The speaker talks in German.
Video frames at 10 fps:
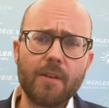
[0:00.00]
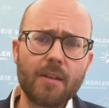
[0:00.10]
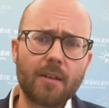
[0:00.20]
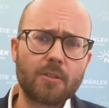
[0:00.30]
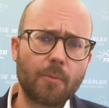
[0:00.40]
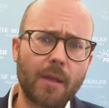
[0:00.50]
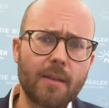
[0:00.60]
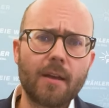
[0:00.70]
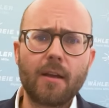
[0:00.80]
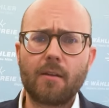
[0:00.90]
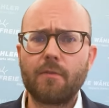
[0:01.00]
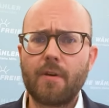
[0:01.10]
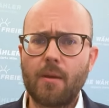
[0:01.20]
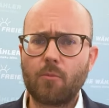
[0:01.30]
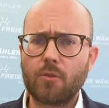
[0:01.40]
Winter zum Kindergarten
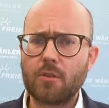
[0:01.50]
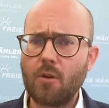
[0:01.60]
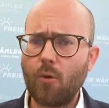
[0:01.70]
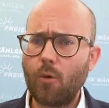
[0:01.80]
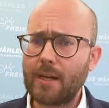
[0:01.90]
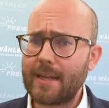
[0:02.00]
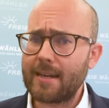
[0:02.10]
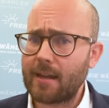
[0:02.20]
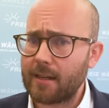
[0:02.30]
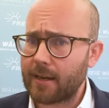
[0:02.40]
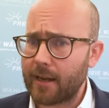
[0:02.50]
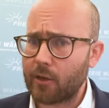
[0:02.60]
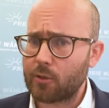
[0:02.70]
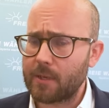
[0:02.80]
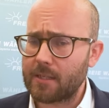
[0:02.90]
fahren muss oder denkt an die
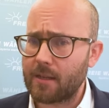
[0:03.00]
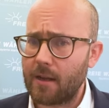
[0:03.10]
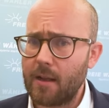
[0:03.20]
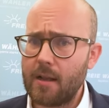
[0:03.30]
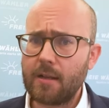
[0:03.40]
Krankenschwester,